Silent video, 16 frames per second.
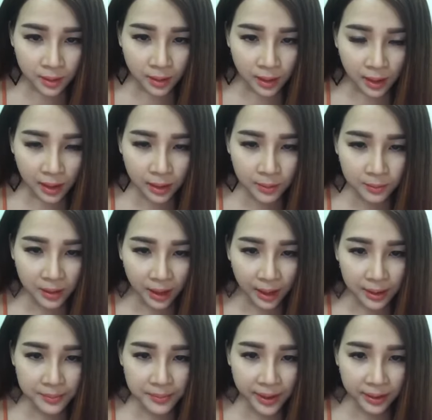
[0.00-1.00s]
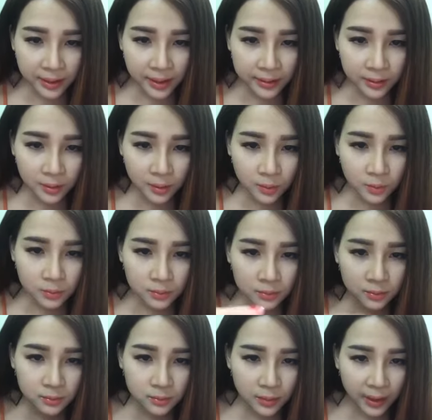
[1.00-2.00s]
Hồng Hải, bạn đang
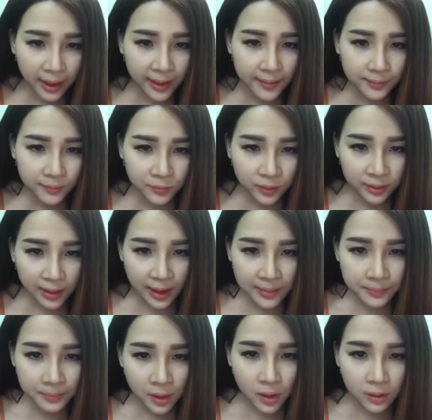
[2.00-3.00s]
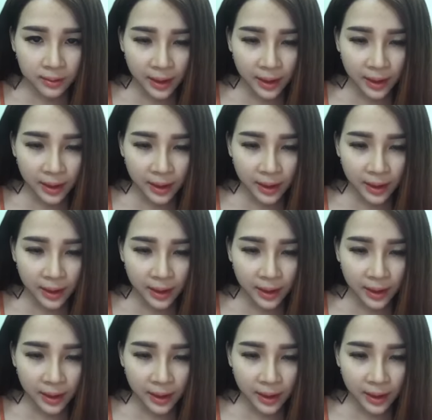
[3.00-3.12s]
dùng kem và tám món.